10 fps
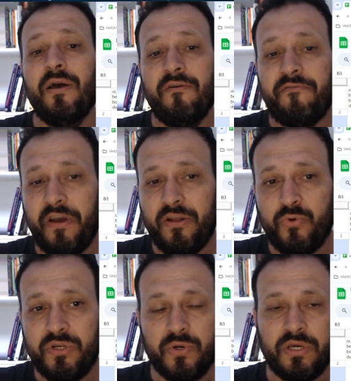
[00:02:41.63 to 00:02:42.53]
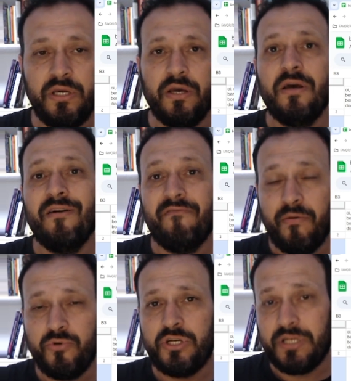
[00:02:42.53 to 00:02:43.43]
Feito isso aqui,
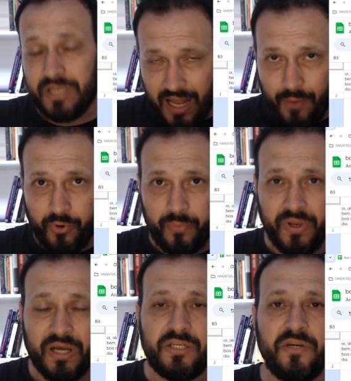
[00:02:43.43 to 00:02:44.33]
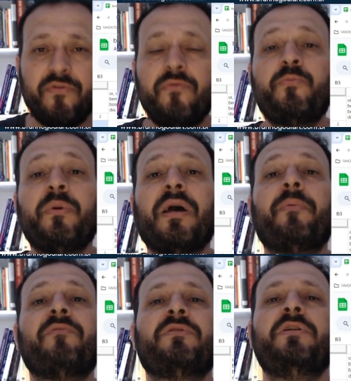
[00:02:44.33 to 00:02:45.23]
vamos lá para o aplicativo que eu vou explicar para
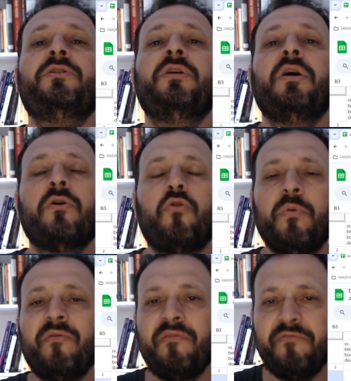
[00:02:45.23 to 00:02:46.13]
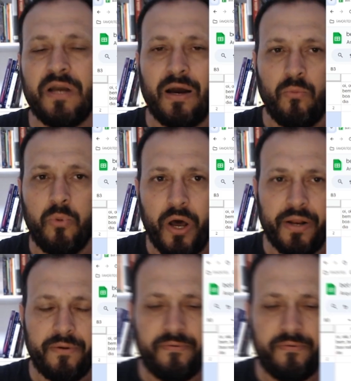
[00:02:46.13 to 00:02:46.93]
vocês como que vai ficar. Vamos